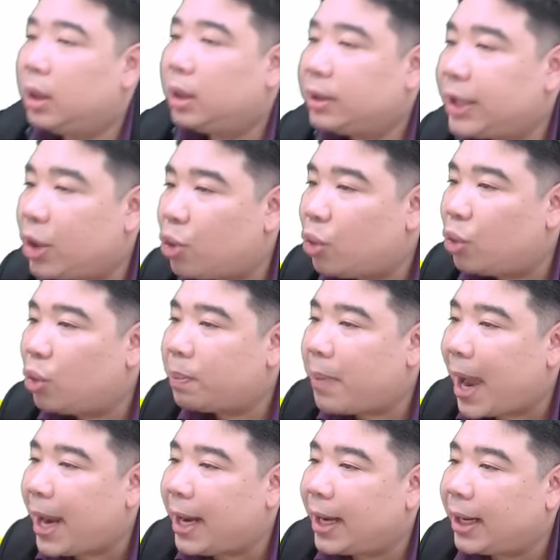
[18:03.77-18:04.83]
ติวไป
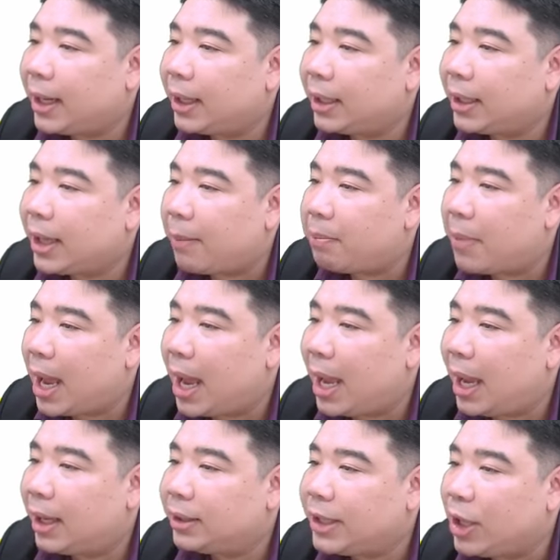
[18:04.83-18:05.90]
กลับมา
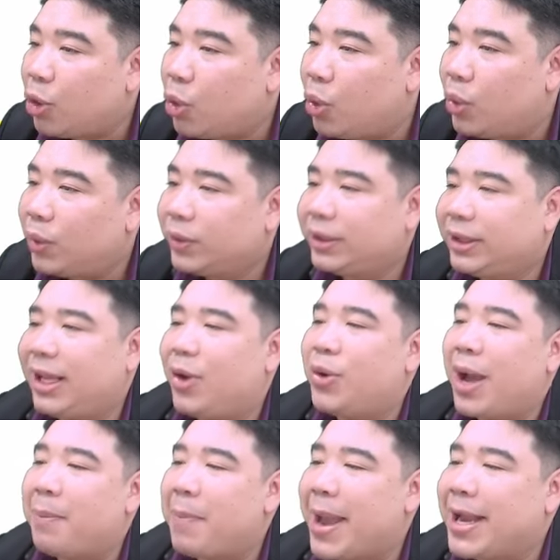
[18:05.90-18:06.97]
ติวติว
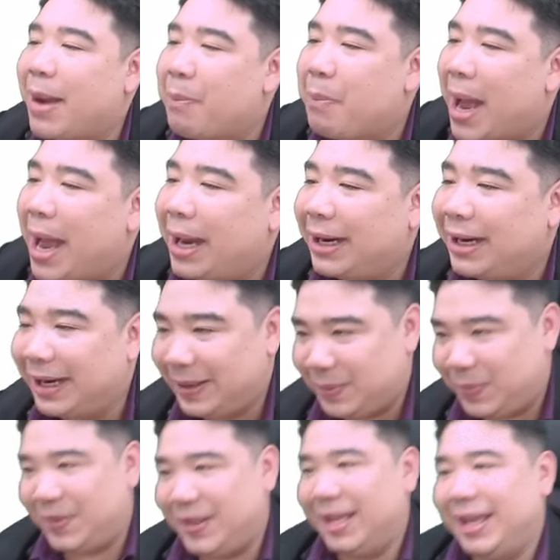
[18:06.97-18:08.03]
กลับไปกลับมา
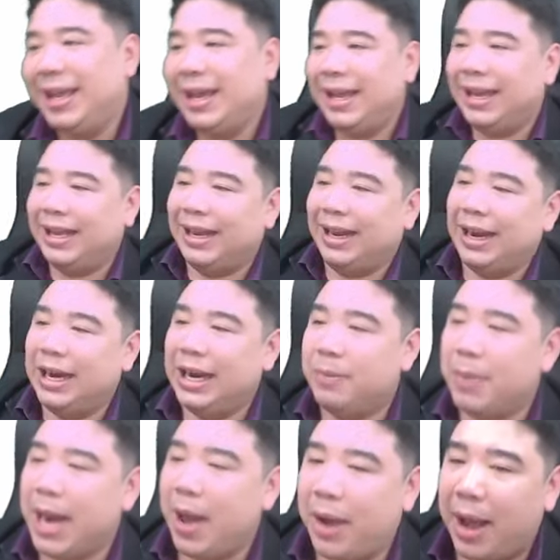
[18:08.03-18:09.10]
ลืม
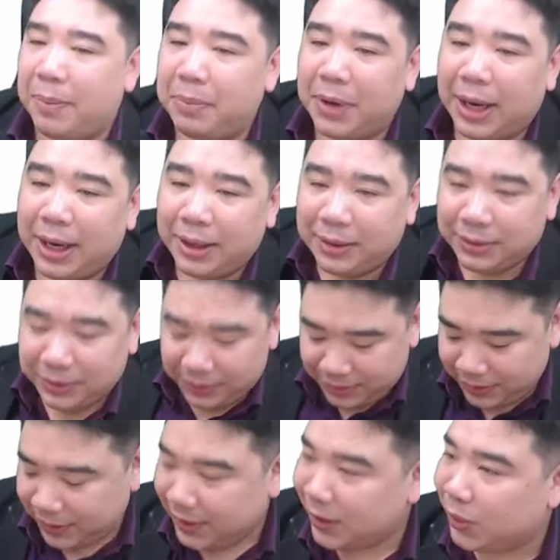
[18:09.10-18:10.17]
ไปแล้วครับนะโอ้
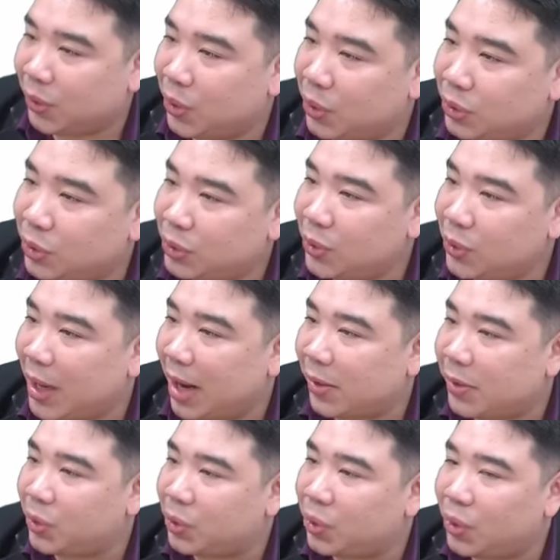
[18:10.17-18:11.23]
ยคุณครูสู้ๆนะคุ
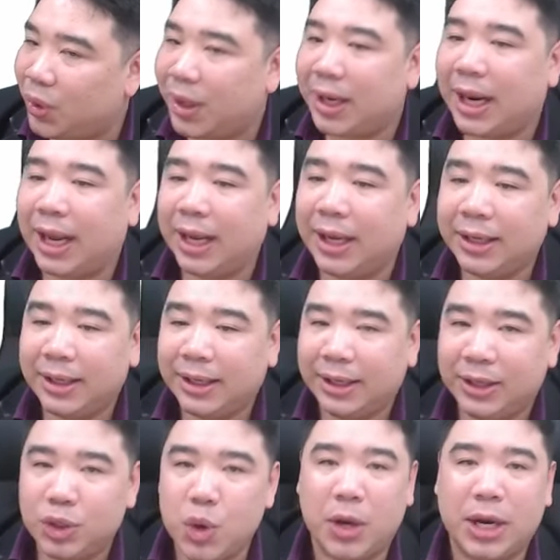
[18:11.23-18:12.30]
ณครูทุกคนนะ
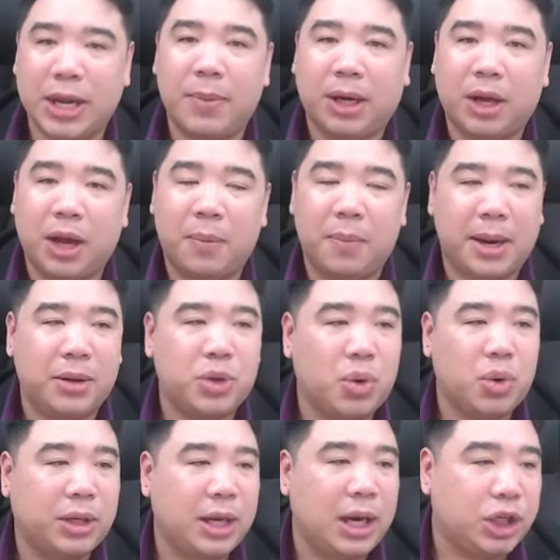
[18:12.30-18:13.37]
ช่วงนี้มันก็เป็นช่ว
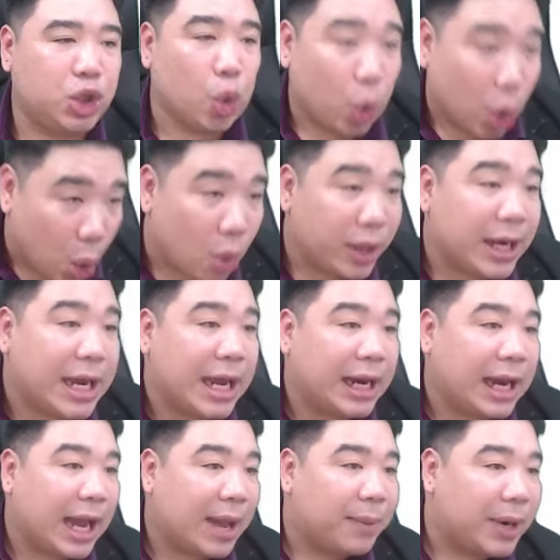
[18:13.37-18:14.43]
งที่ฉุกระหุกนิดหนึ่ง
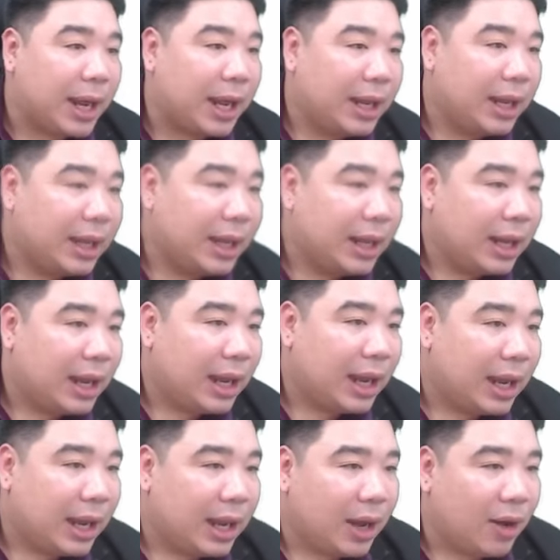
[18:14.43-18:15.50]
นะครับ นะ
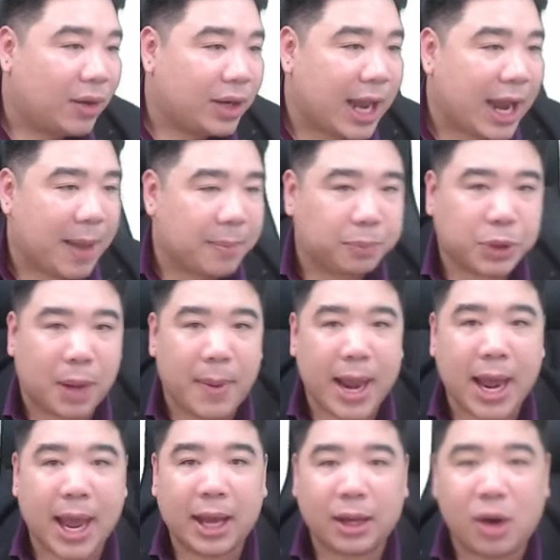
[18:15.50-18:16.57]
โอเคครับ ต่อไป
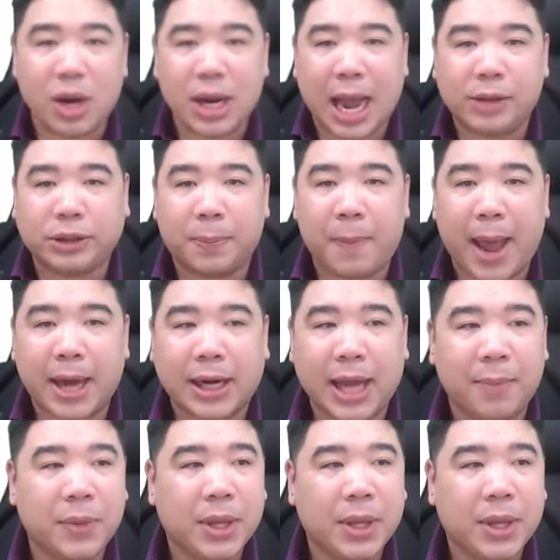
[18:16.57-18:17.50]
ฮะข้อ98 ครับ